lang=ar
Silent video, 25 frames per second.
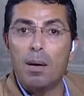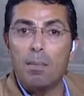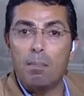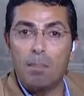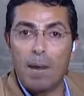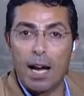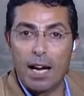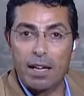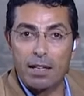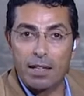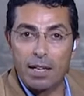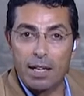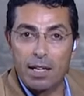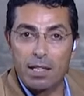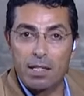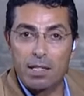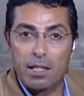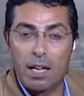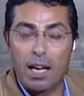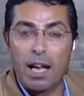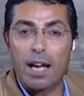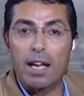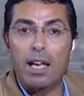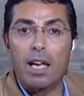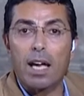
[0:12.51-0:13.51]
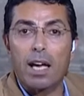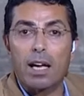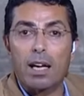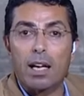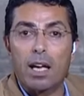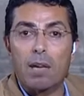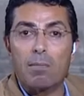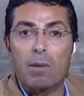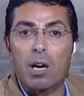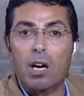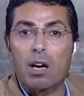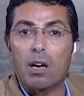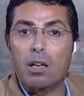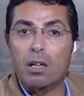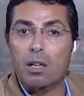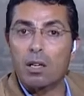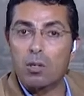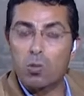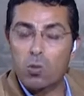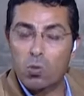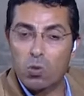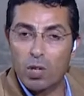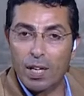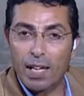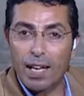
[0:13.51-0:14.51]
مع الناس الحقيقه كما قال
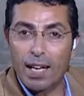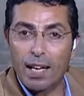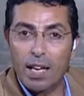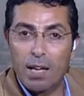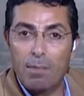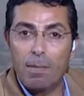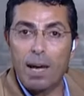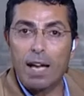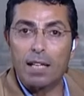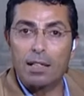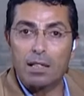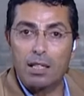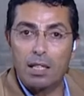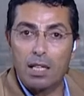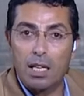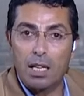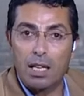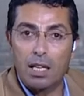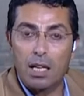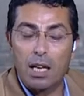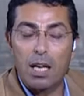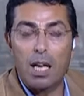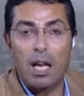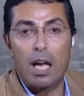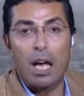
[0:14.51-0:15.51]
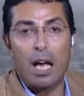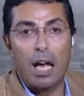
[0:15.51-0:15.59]
الرسول الكريم الدين